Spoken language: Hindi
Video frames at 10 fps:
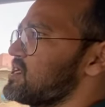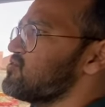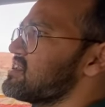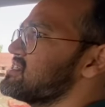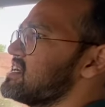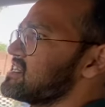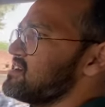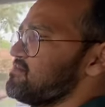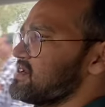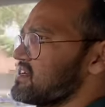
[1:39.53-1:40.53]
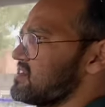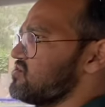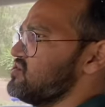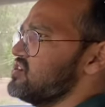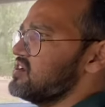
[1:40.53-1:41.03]
मैनुअल के साथ कंपेयर कर रहा
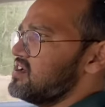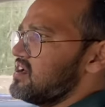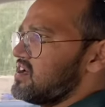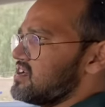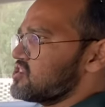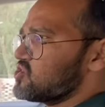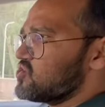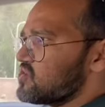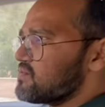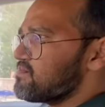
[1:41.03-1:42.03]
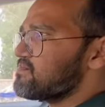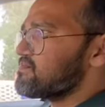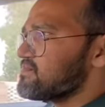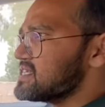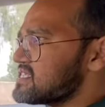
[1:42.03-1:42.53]
हूँ तो
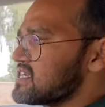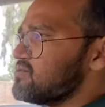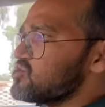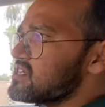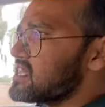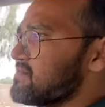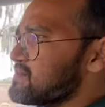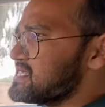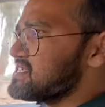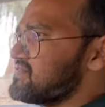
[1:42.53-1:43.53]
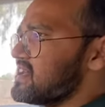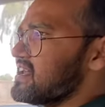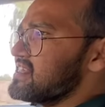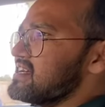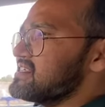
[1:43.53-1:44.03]
पंच है वो ज़्यादा पंच ही फील
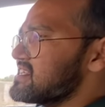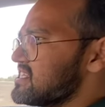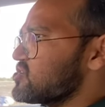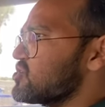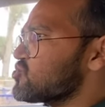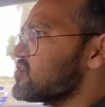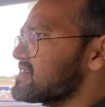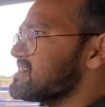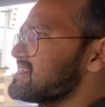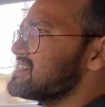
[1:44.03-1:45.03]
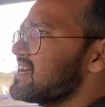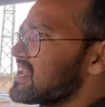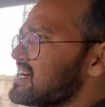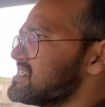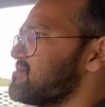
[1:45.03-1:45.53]
कराता है इसके अंदर जो है थोड़ा सा ऐसे
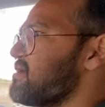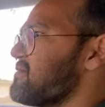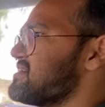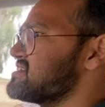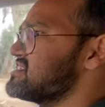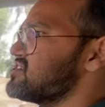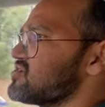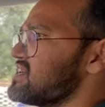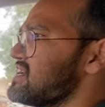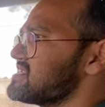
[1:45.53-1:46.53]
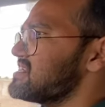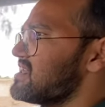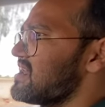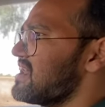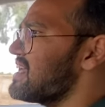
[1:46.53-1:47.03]
हल्का सा वाइब्रेशन सा होता है ऐसे
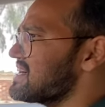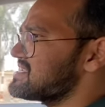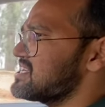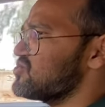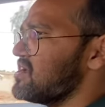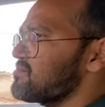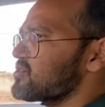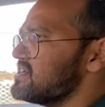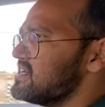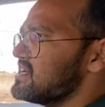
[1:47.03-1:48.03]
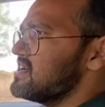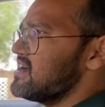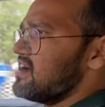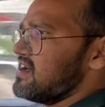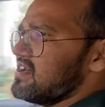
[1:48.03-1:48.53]
लेग सा जो है मुझे
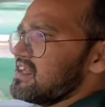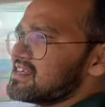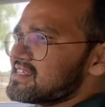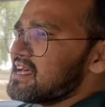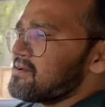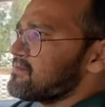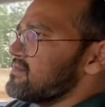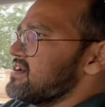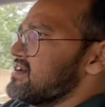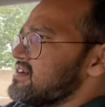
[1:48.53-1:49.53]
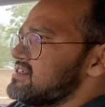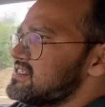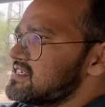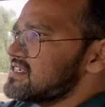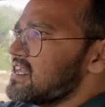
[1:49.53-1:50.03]
लगता है
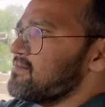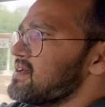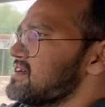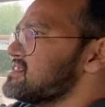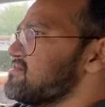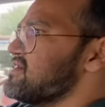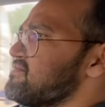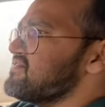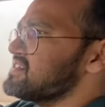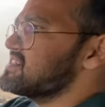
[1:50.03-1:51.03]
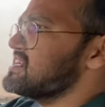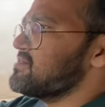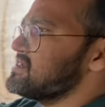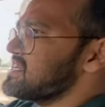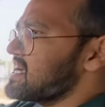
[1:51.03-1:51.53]
इनिशियल में जब हम फर्स्ट
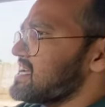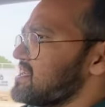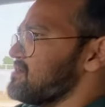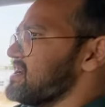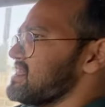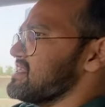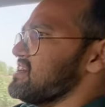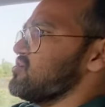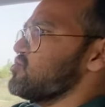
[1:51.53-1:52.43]
गियर में सेकंड गियर में डालते हैं